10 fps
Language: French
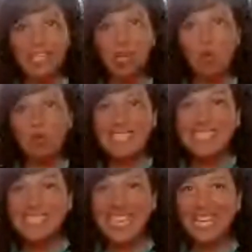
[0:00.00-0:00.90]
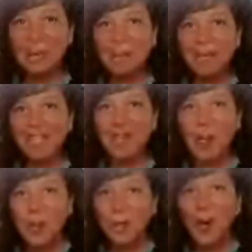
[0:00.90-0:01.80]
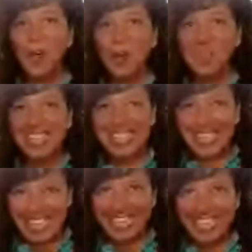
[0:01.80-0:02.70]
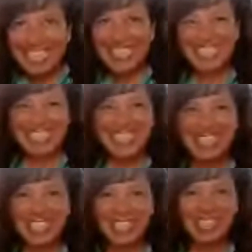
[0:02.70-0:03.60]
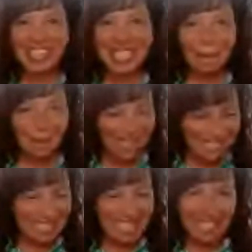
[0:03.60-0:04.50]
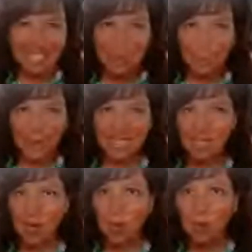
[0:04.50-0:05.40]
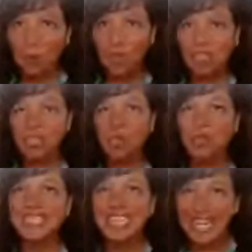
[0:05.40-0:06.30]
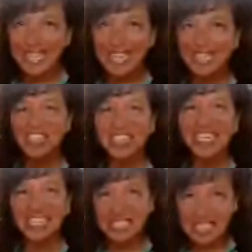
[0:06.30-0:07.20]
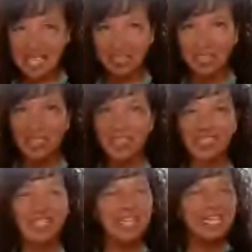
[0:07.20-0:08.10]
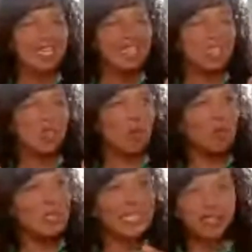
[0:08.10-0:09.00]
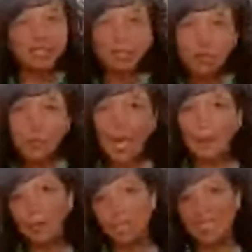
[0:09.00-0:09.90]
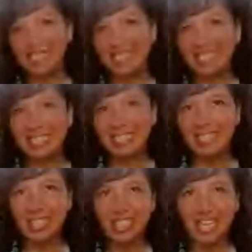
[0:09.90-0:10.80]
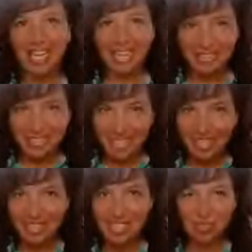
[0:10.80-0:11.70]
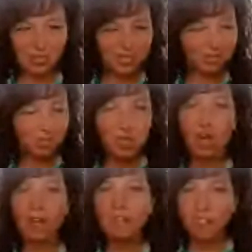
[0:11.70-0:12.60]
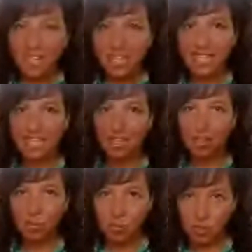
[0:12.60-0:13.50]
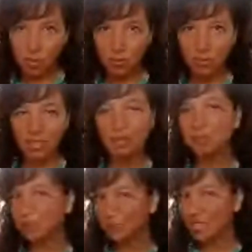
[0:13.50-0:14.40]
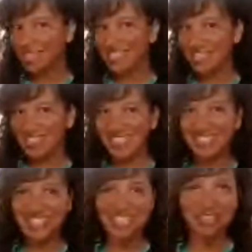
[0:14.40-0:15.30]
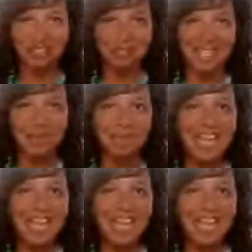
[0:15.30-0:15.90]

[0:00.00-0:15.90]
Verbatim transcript: qu'on s'aime comme on est, tu sais, d'apprécier, d'aimer ce qu'on porte, nos talents, notre essence, ce qu'on est venu apporter euh, à la terre, ce qu'on est venu offrir aux autres. Pour moi, c'est ça l'énergie du féminin.